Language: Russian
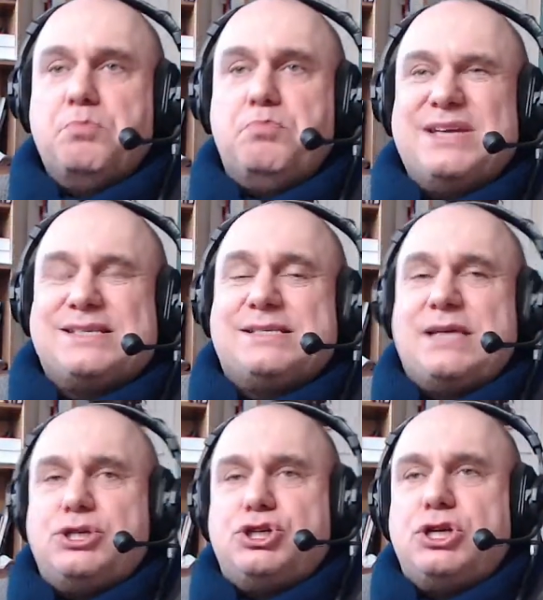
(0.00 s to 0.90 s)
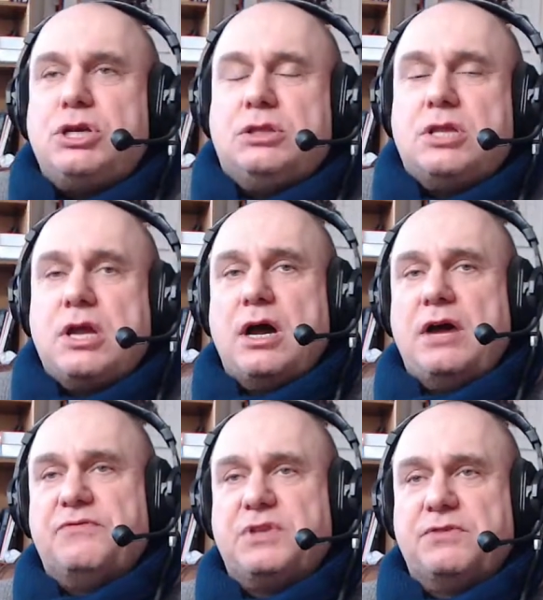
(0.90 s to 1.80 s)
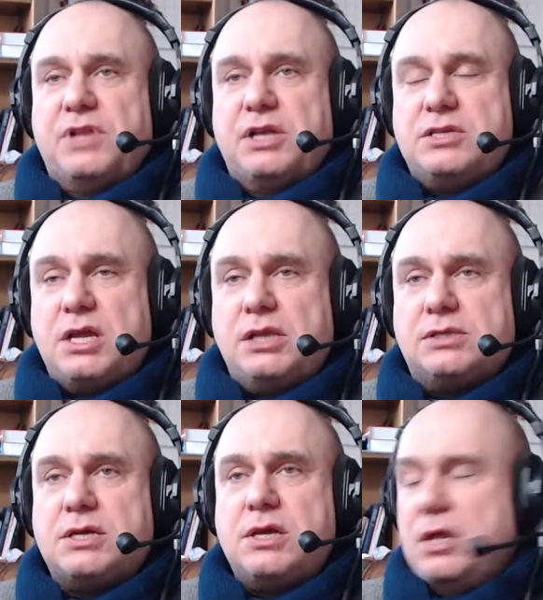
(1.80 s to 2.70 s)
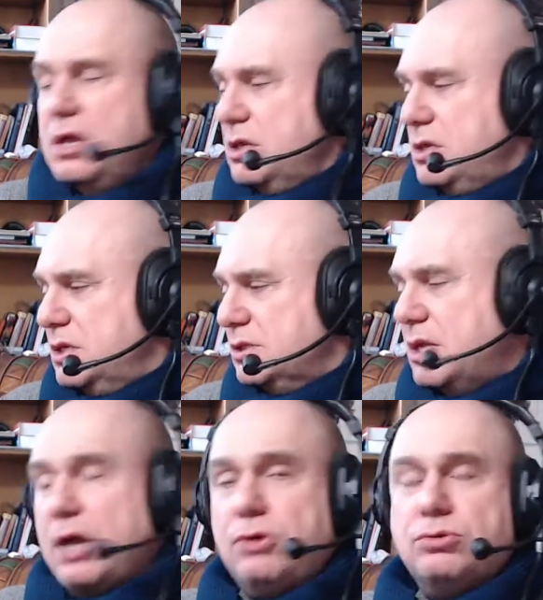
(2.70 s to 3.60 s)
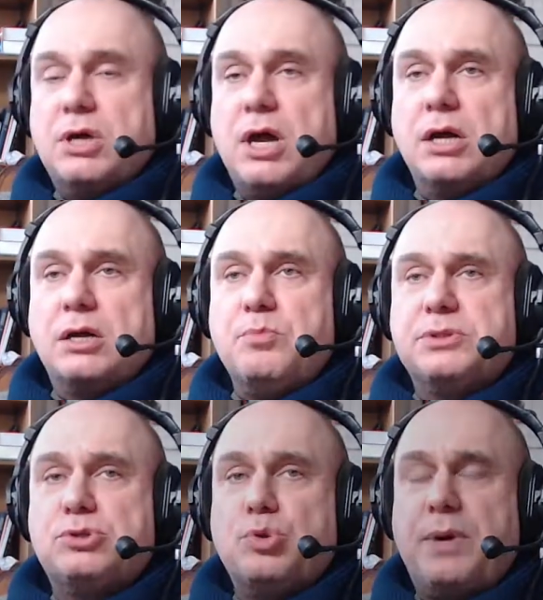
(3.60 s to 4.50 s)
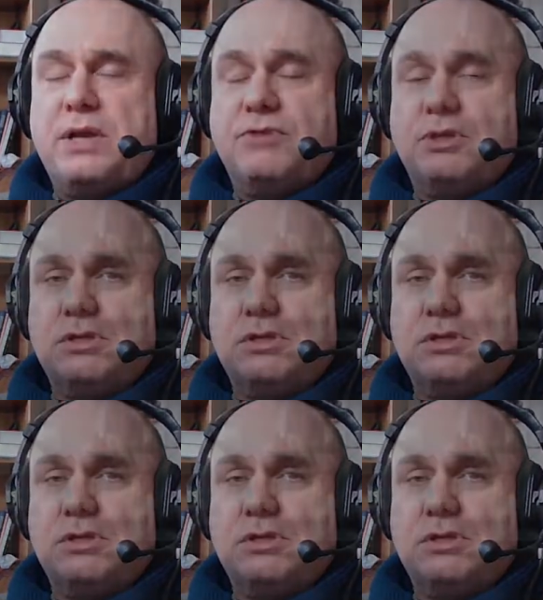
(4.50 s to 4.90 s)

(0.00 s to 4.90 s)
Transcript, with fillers: Беззащитные автовладельцы не знают, как им поступать в этой